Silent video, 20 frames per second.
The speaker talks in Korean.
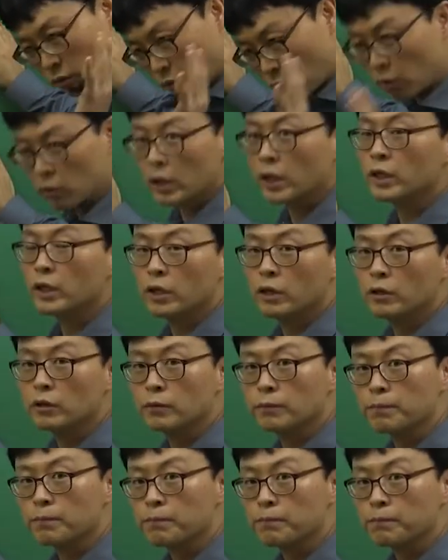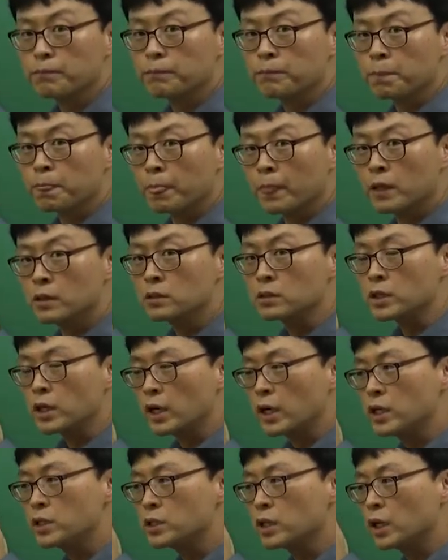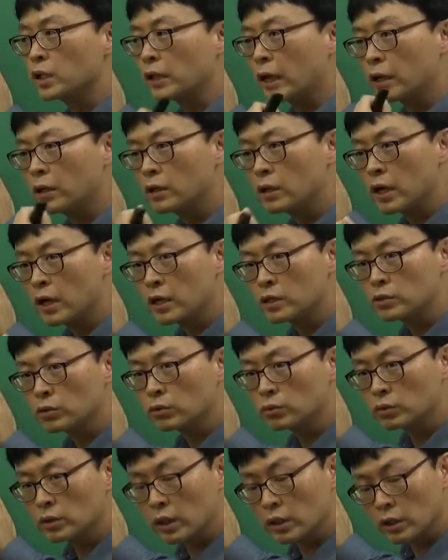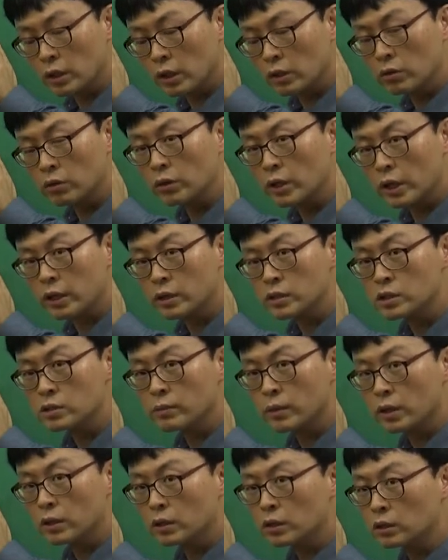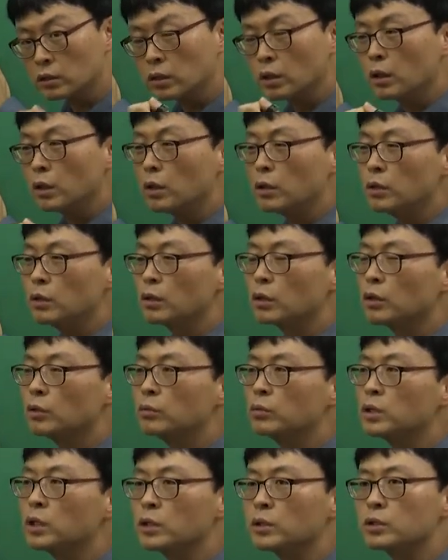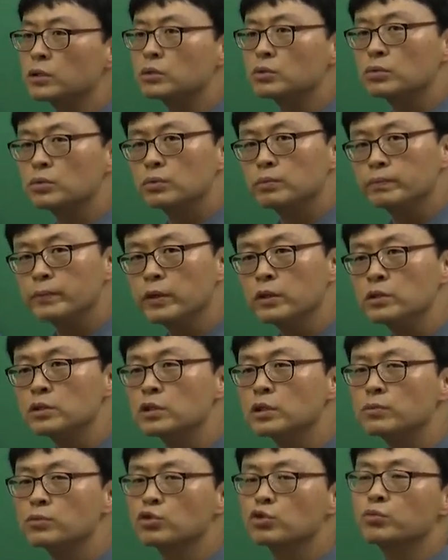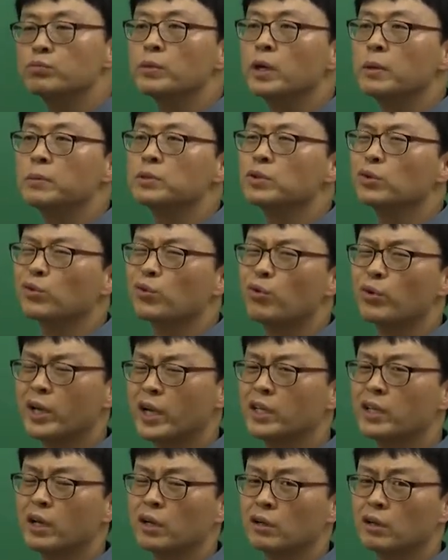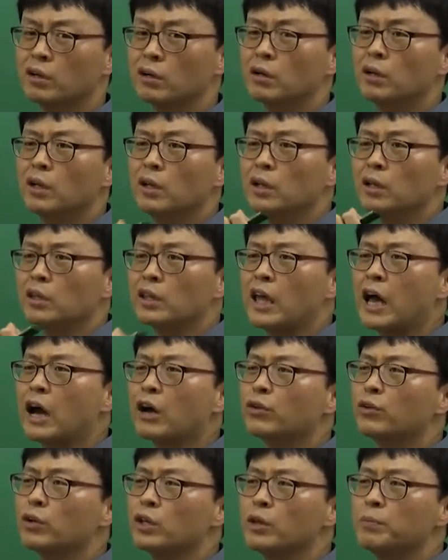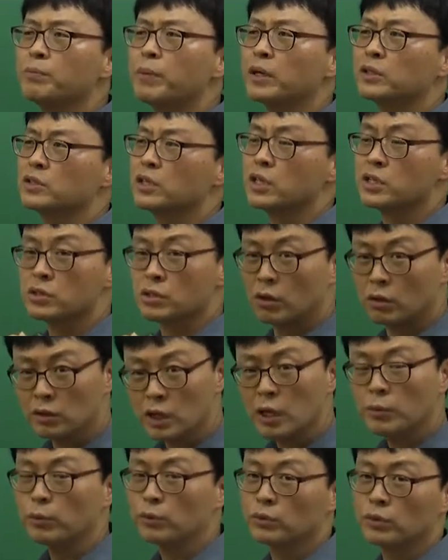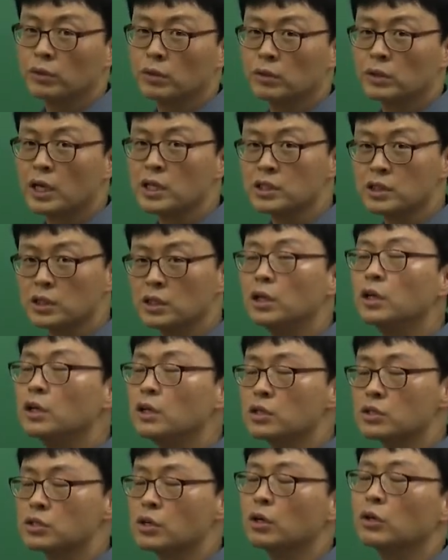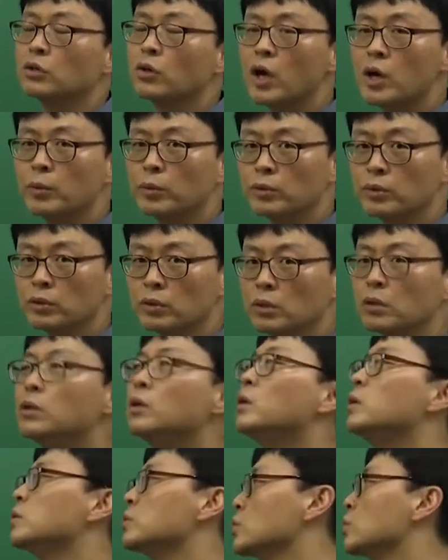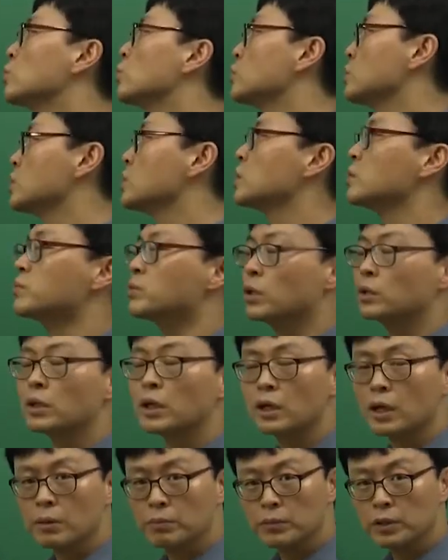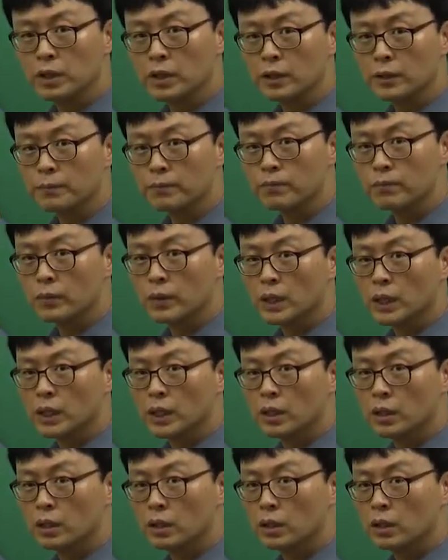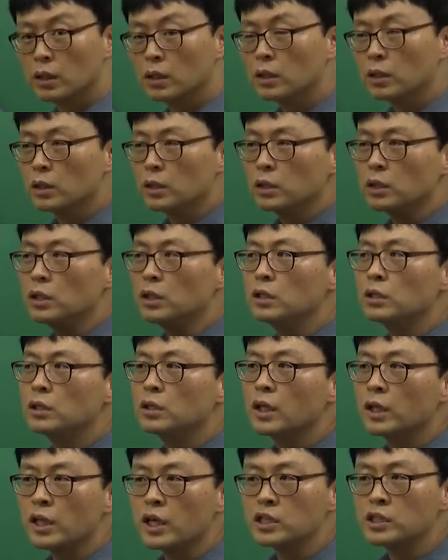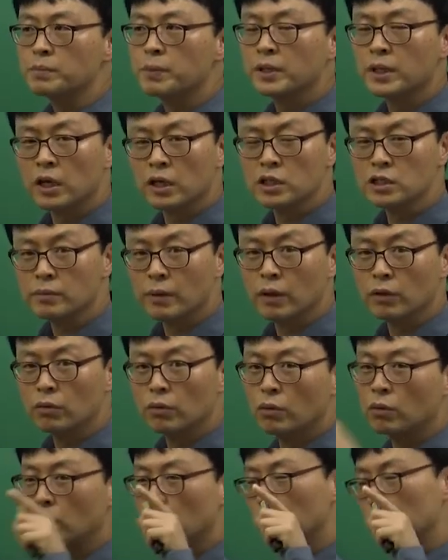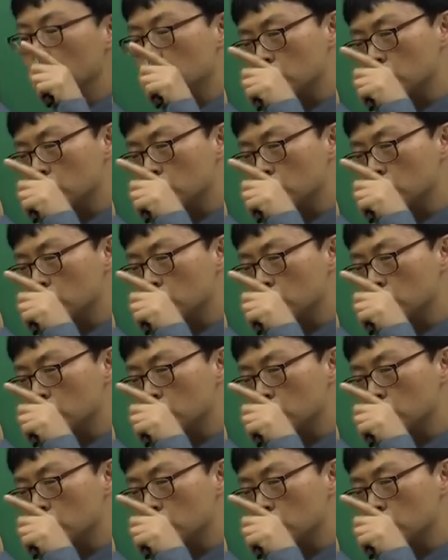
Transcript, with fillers: 곤란해요. 그래서 제가 이제 다른 강에서 해놨지만은 여러분이 면접 준비하면서 꼭 해야 될거 대학교 입학처에 전화해보는 거 다시 전화해보는 거 저도 직접 전화를 합니다 인터넷 게시판 남기지 말고